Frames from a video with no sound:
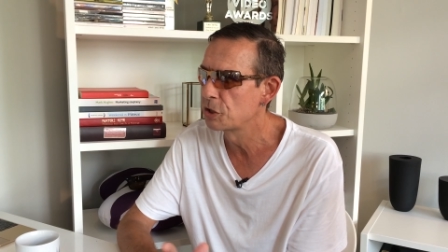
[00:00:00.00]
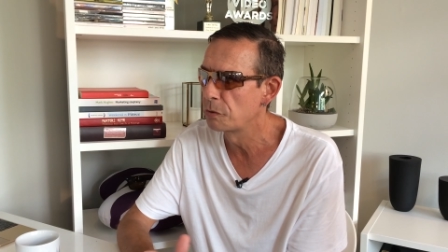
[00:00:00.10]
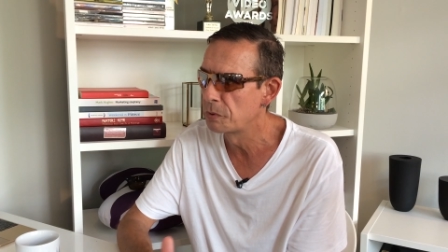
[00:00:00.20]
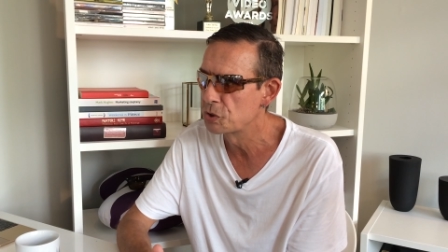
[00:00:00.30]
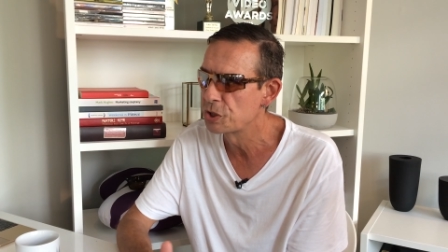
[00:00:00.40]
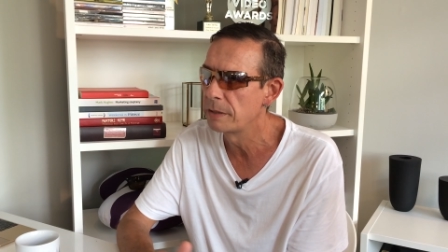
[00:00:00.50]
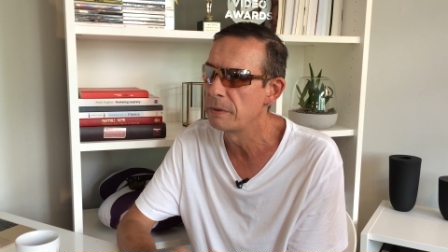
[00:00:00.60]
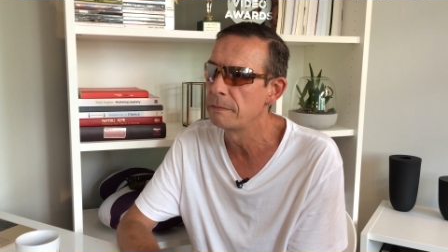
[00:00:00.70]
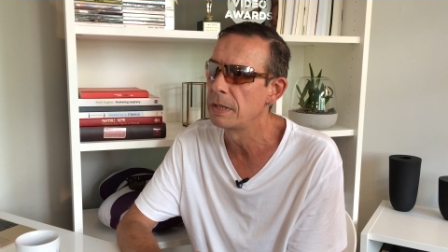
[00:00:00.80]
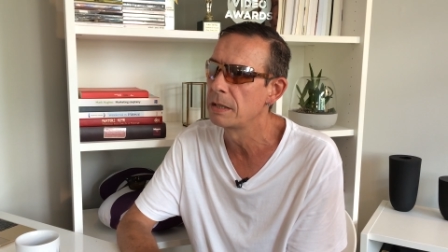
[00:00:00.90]
naszą
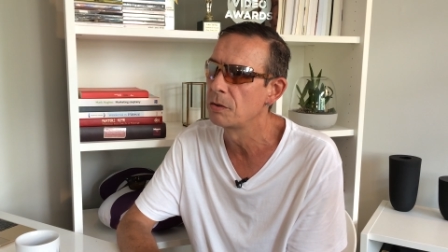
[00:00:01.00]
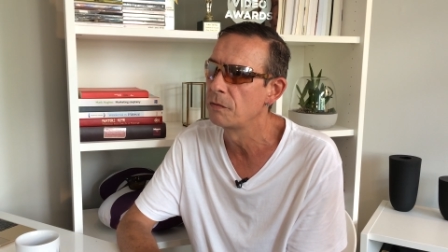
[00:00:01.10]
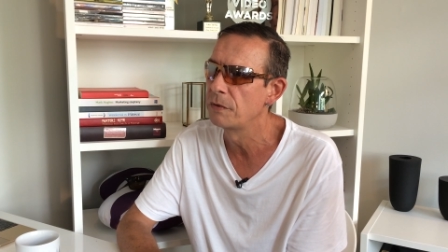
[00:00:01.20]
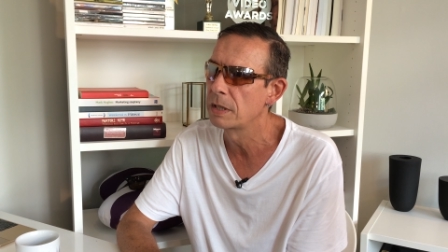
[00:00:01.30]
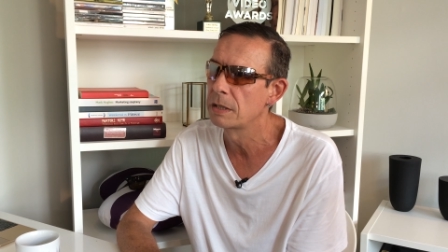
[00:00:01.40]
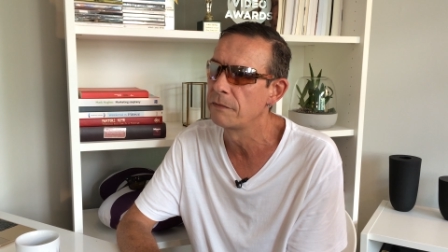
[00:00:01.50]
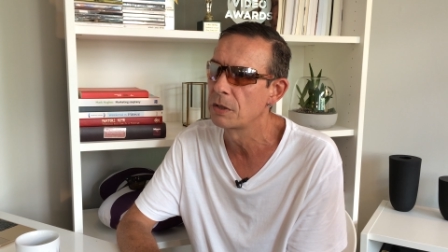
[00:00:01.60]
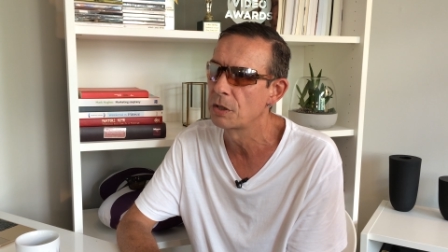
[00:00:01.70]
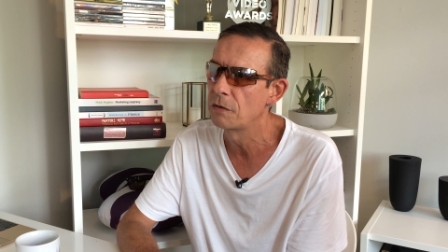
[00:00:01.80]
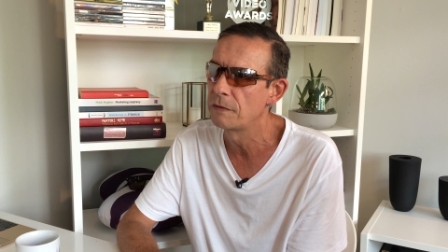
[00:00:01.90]
potrzebę, mają wy
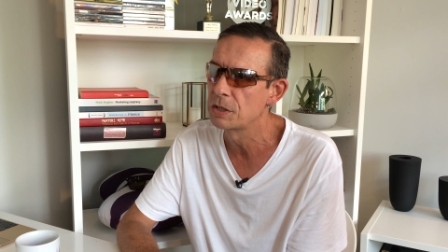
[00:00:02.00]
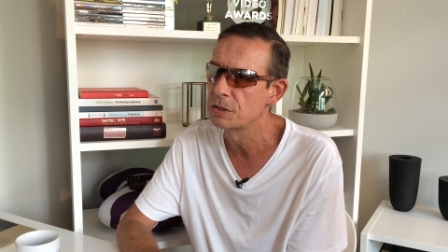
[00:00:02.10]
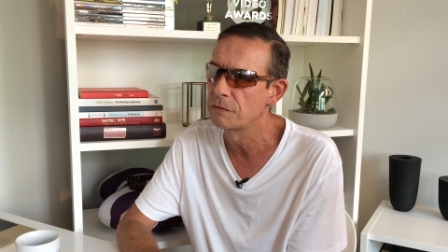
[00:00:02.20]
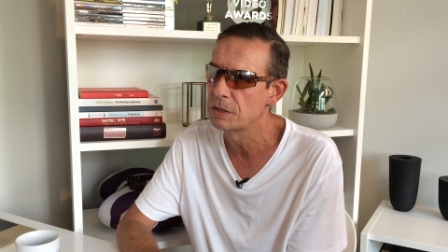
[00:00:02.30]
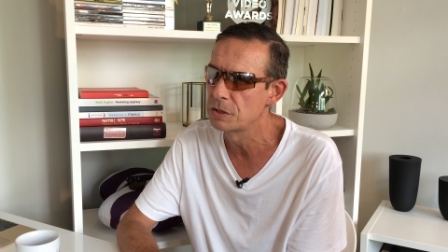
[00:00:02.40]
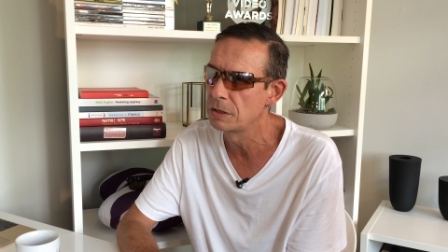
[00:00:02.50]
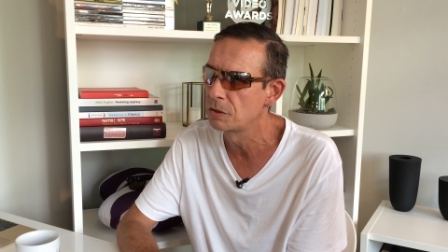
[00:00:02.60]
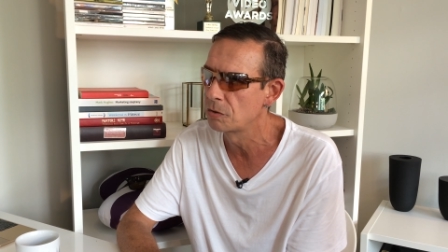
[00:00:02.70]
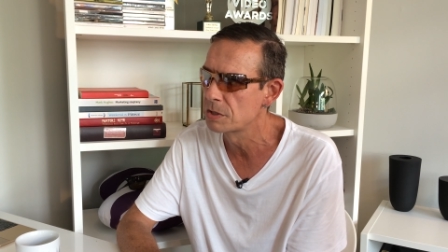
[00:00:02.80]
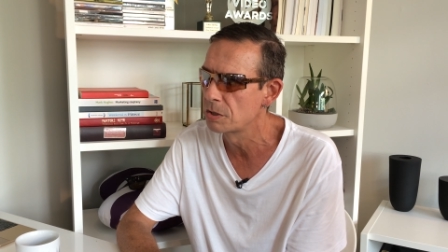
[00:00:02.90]
wykreować właśnie
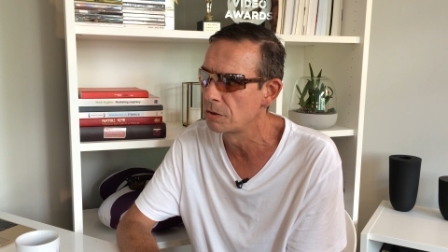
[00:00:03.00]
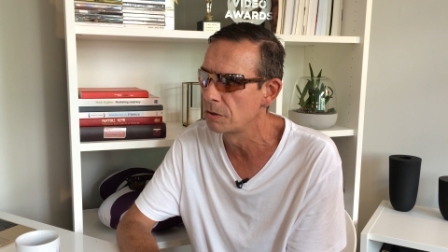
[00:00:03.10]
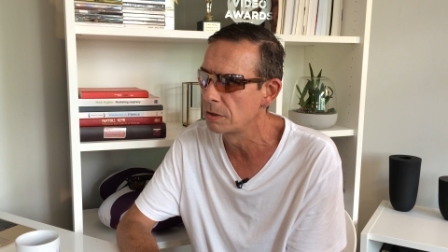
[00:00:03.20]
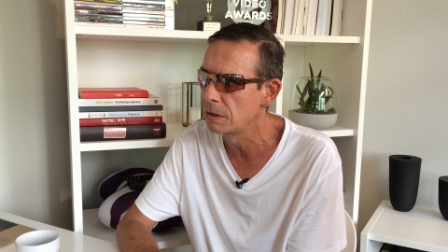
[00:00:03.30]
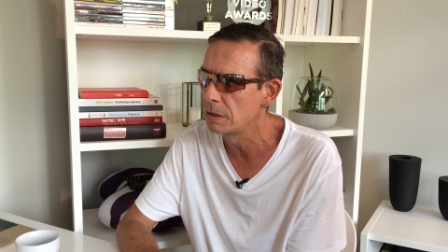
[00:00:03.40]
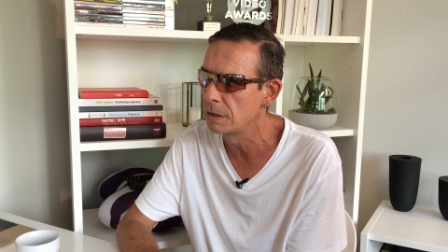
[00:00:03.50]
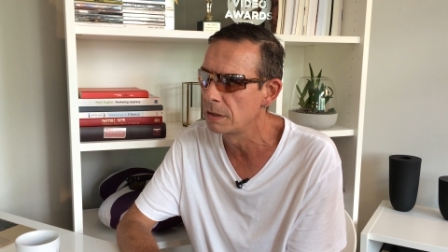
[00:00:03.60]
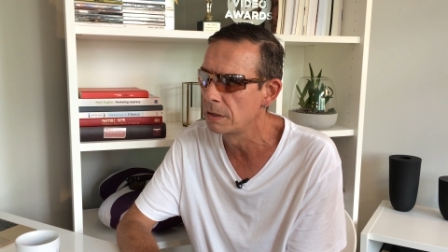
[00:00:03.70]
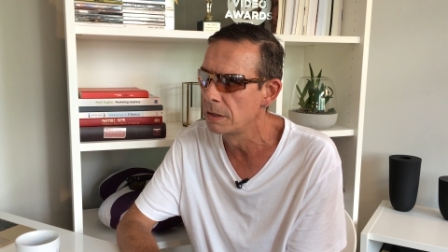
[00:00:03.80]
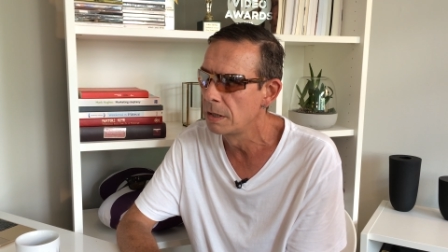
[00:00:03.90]
to, co,
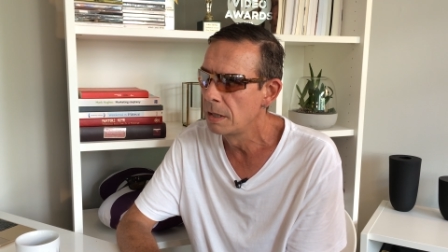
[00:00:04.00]
yy,